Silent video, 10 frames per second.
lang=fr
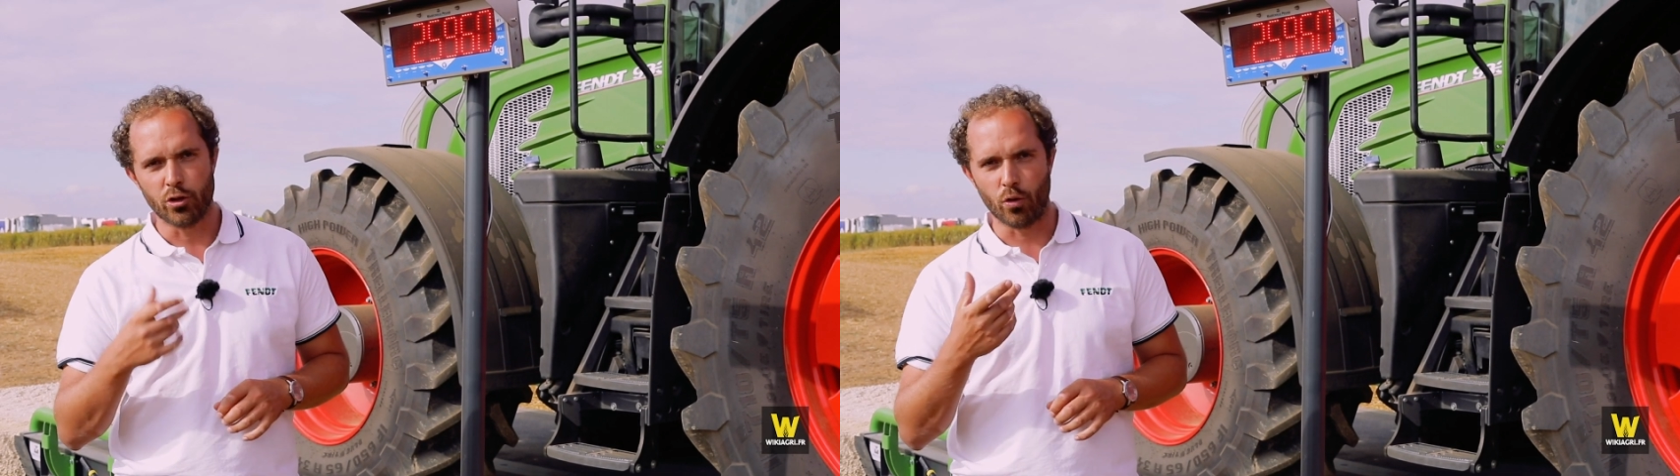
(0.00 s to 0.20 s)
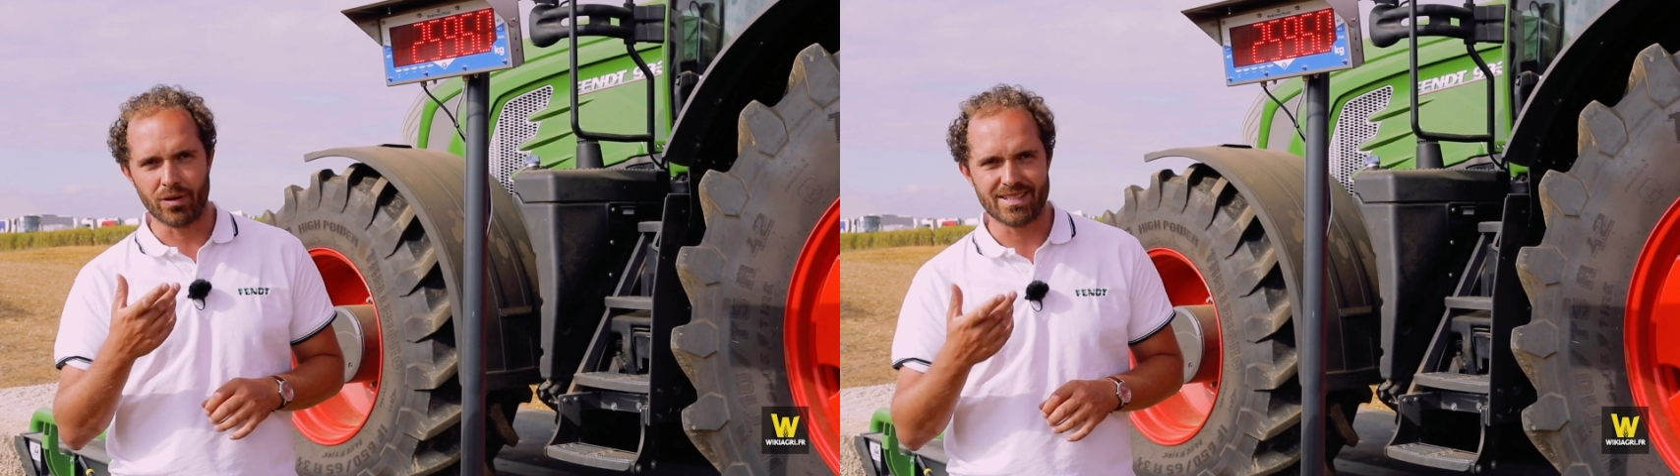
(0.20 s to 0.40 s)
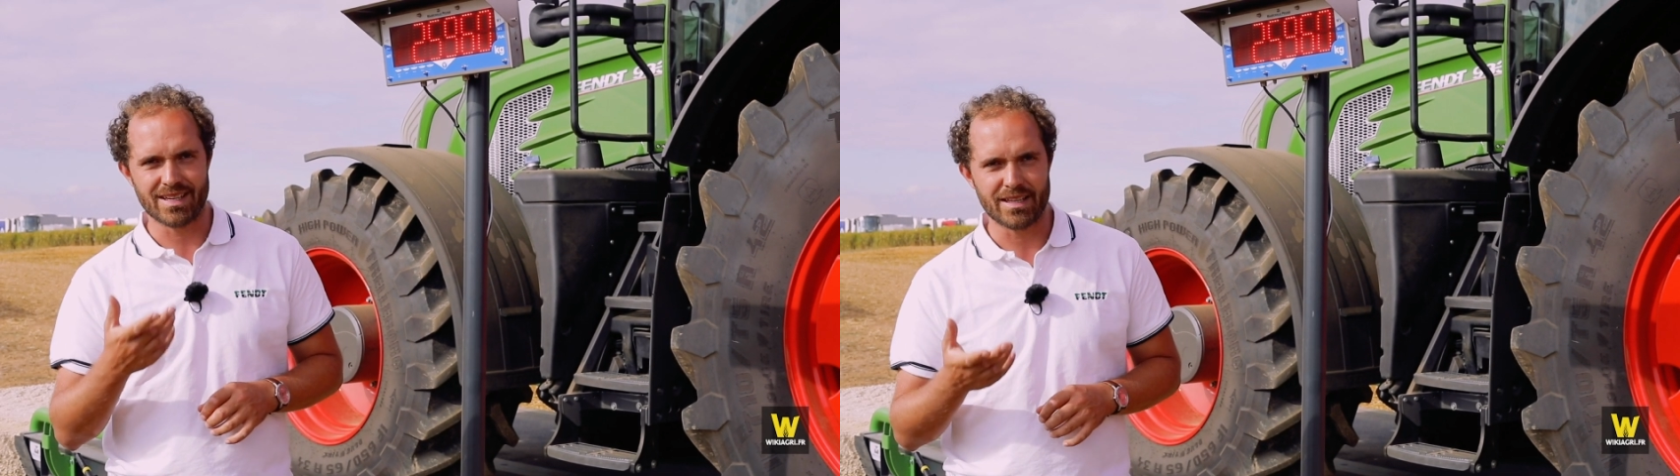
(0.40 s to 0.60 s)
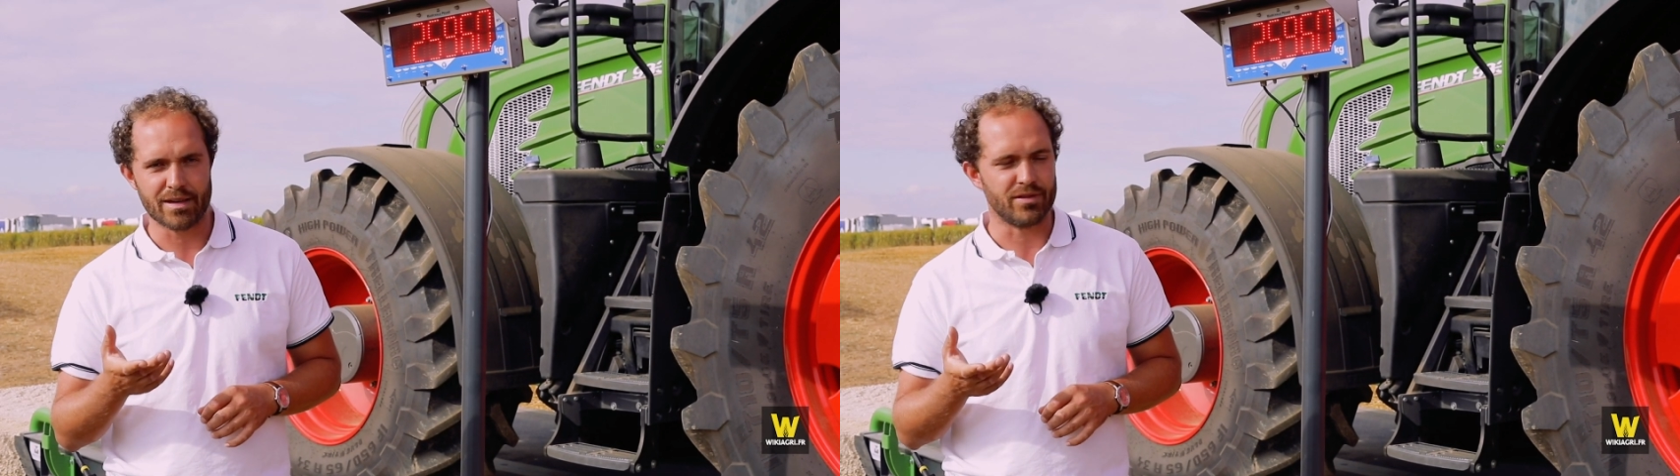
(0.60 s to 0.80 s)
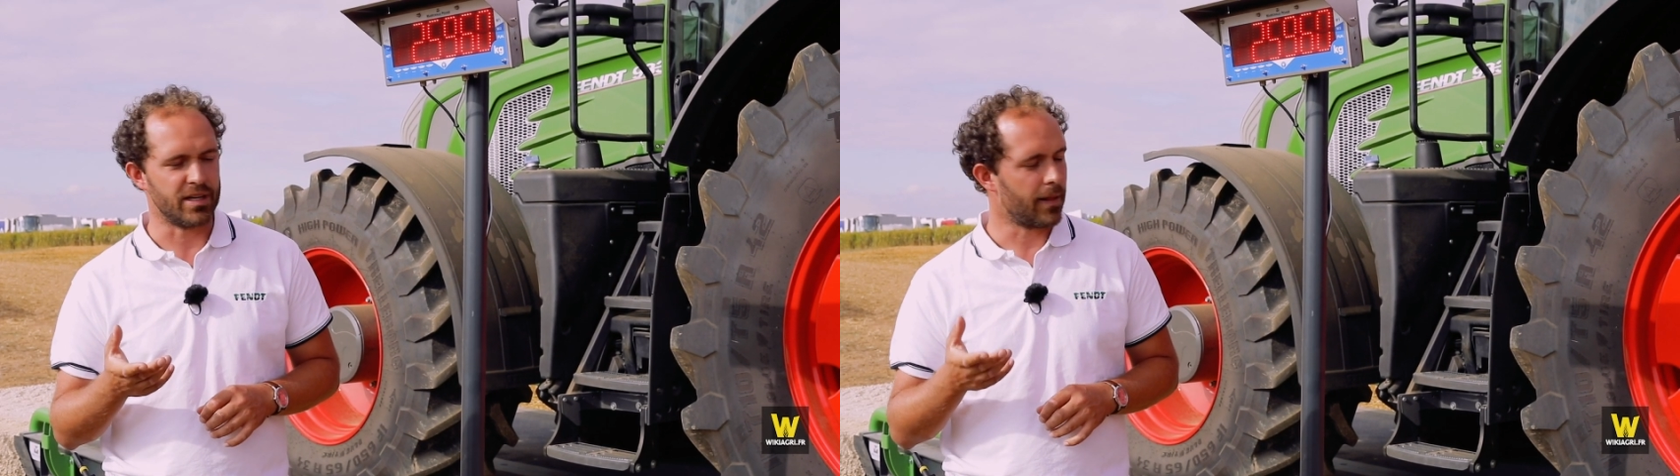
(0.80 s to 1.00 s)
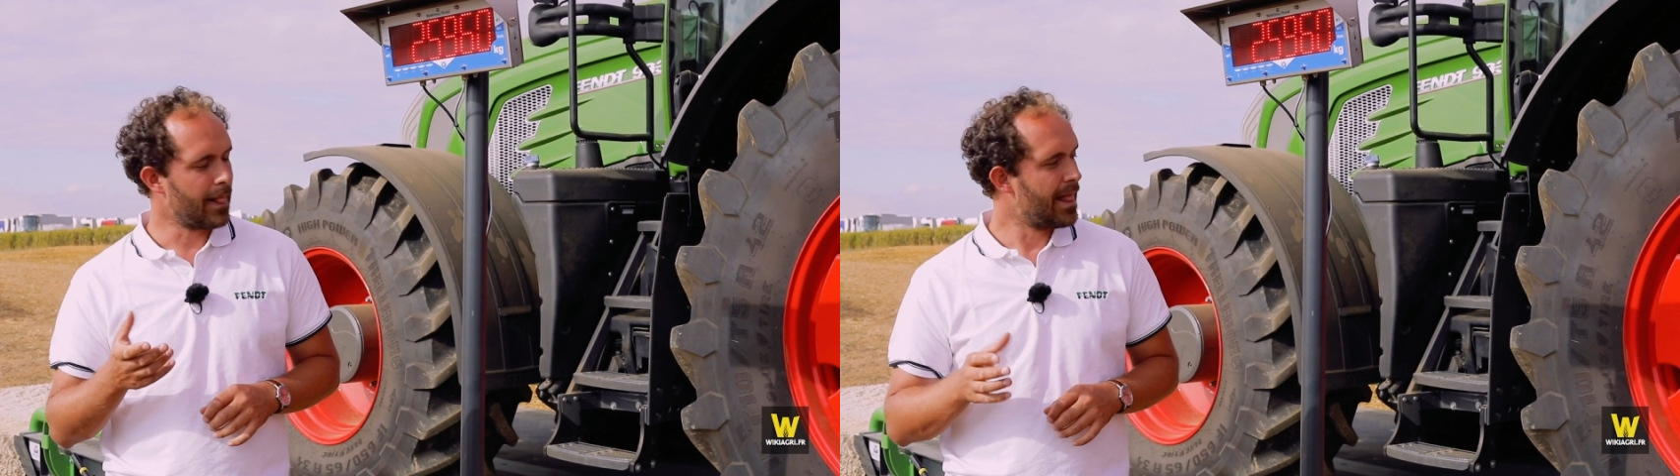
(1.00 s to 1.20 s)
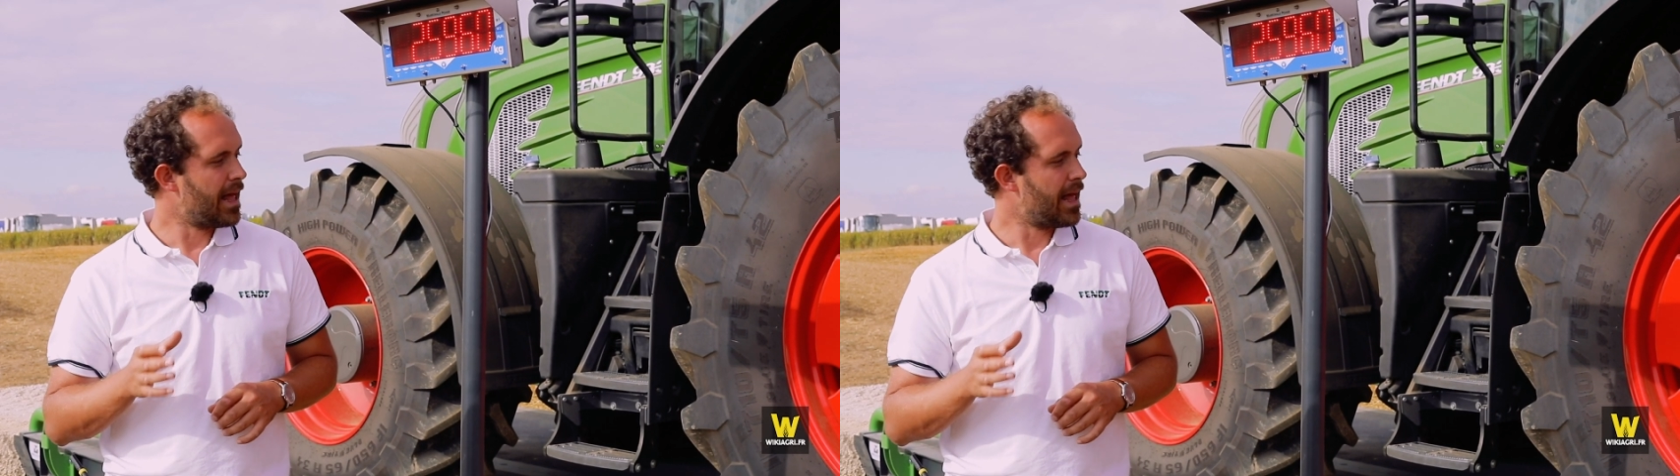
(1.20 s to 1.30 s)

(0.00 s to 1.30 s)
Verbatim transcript: dans les années à venir.